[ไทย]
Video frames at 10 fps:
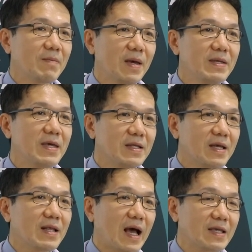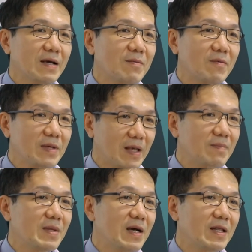เพศหญิงเนี่ยหลังจากหมดประ
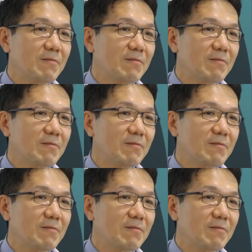จำเดือน